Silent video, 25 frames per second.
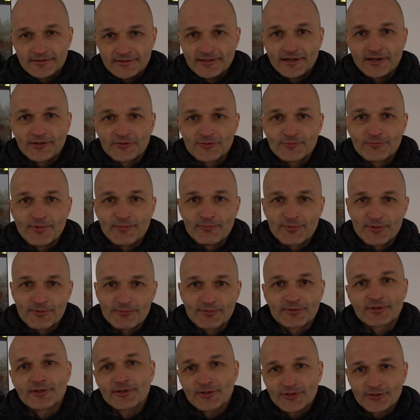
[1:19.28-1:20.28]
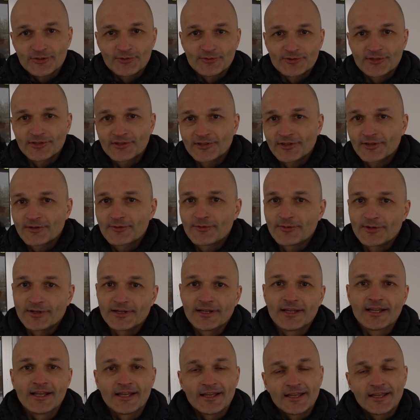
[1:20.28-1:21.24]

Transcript: я хочу попробовать, что же это такое.